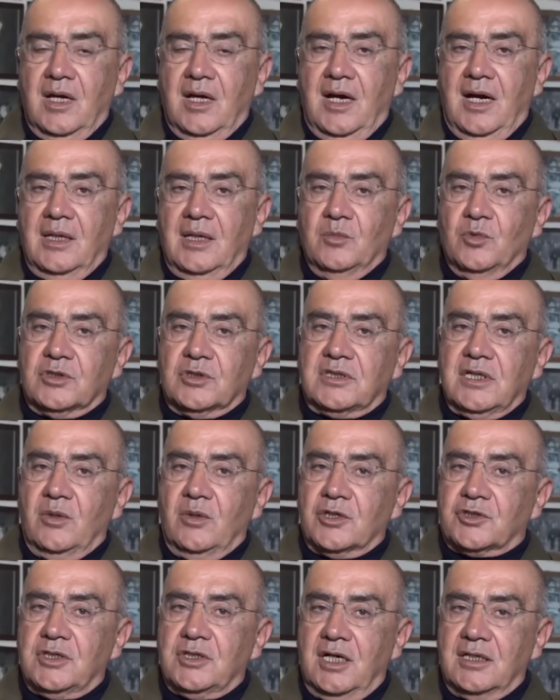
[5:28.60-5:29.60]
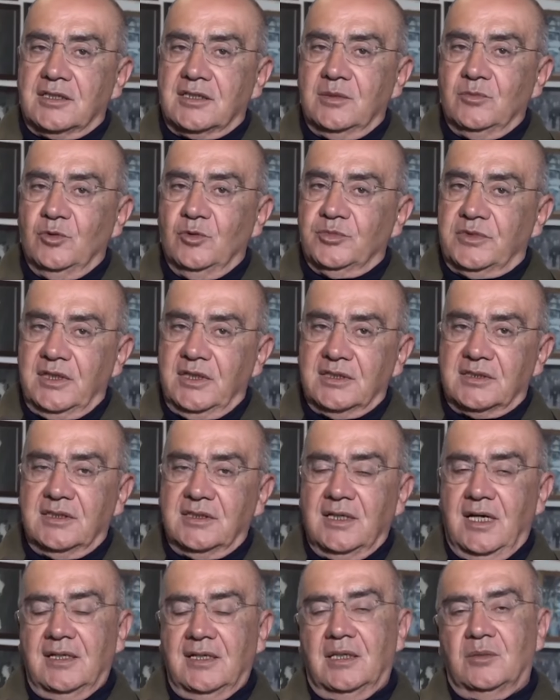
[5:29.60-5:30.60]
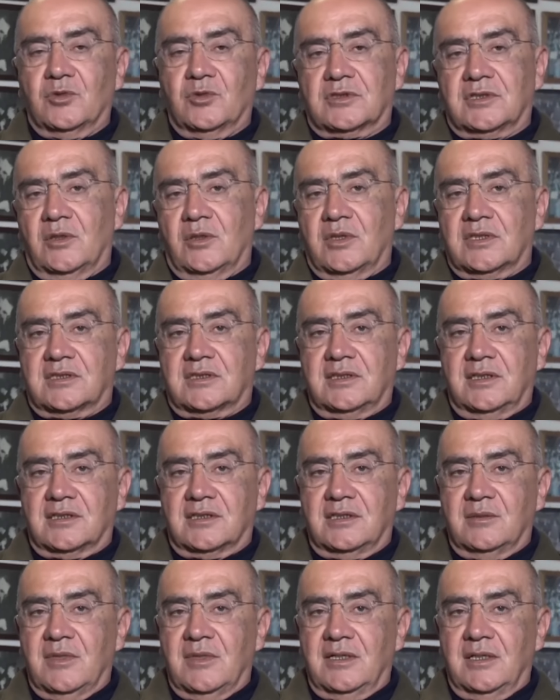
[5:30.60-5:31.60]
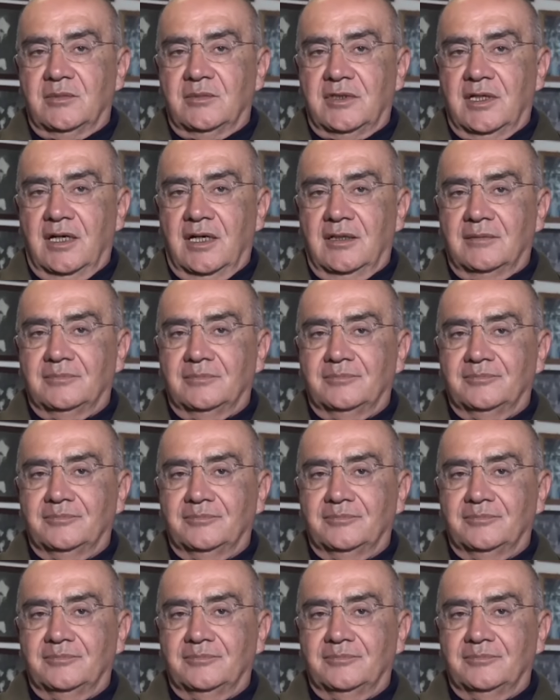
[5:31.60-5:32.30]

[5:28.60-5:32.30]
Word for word: على المستوى الشخصي ممتازة على المستوى السياسي ما منيحة